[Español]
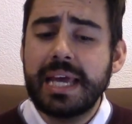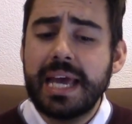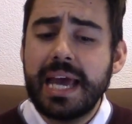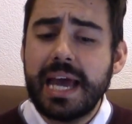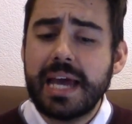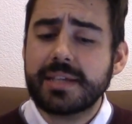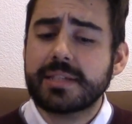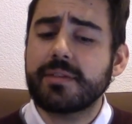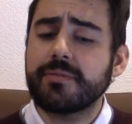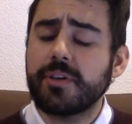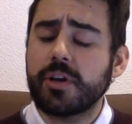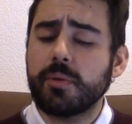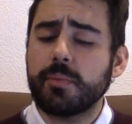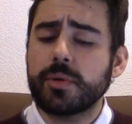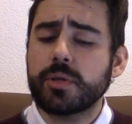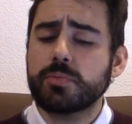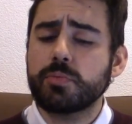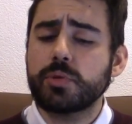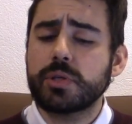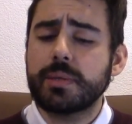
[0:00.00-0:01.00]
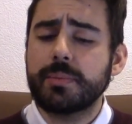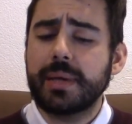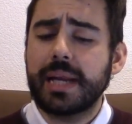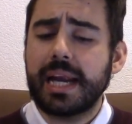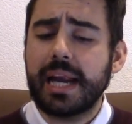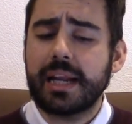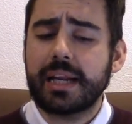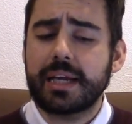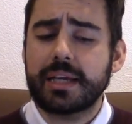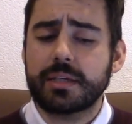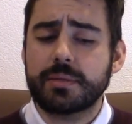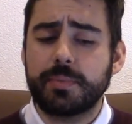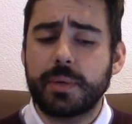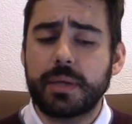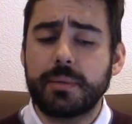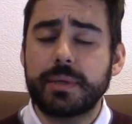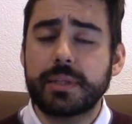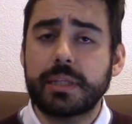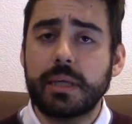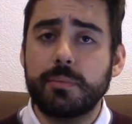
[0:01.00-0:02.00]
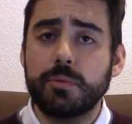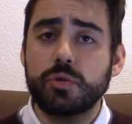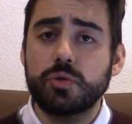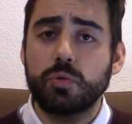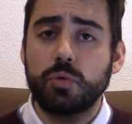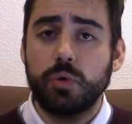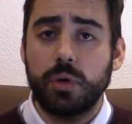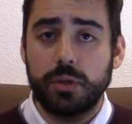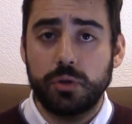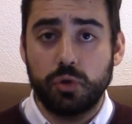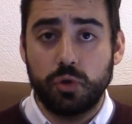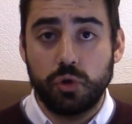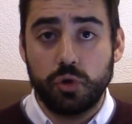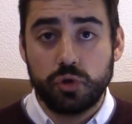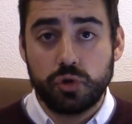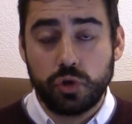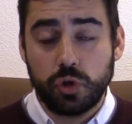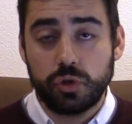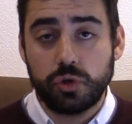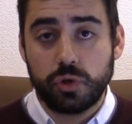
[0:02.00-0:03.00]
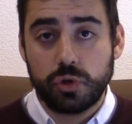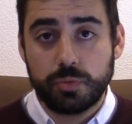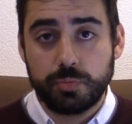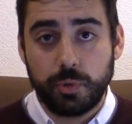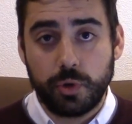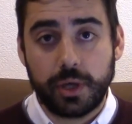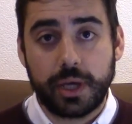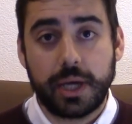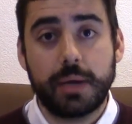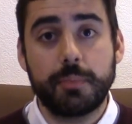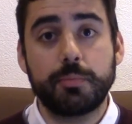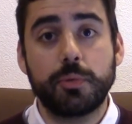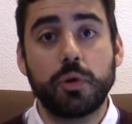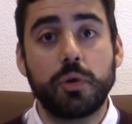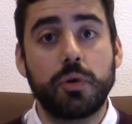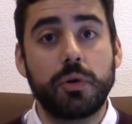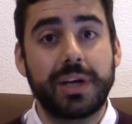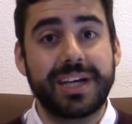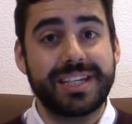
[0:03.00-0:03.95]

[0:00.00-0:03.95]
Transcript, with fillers: Este fenómeno es muy similar al que experimentamos cuando nosotros, por ejemplo,